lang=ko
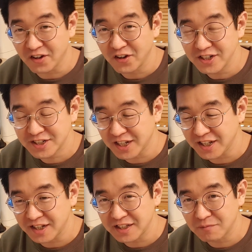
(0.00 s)
있어야
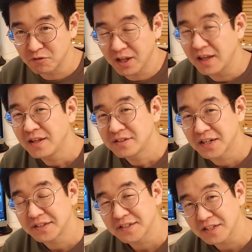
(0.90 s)
되기 때문에
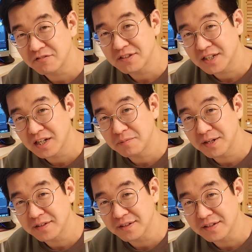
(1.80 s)
저한테 사진관
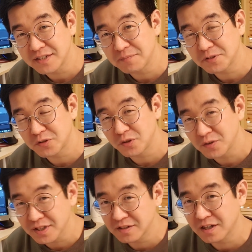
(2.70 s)
창업이라든가 셀프 스튜디오
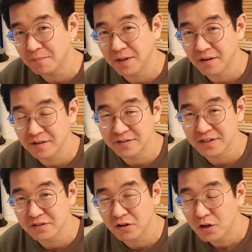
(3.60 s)
사진 카페에
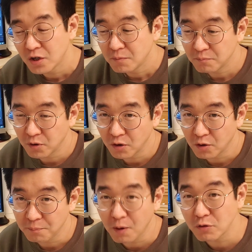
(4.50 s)
관련돼서
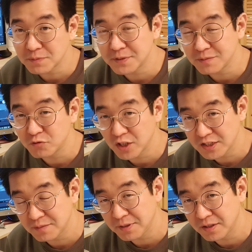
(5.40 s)
뭐 배우고 싶으신 분들
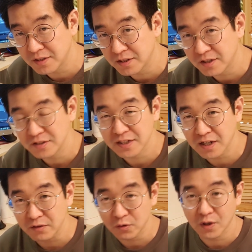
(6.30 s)
있으면은
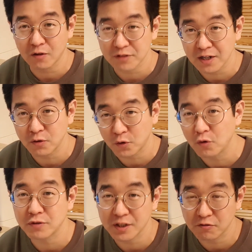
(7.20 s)
제가 또 하루 단위로
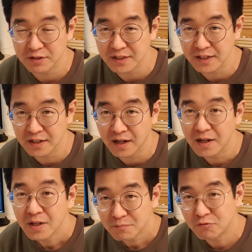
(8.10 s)
교육도 해드리고 있으니까
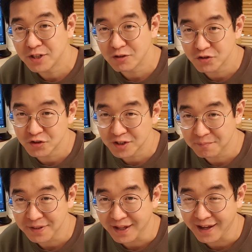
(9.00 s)
문의해 주셔도
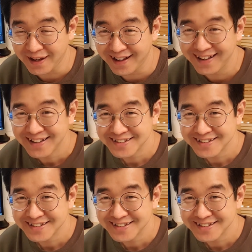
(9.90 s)
됩니다.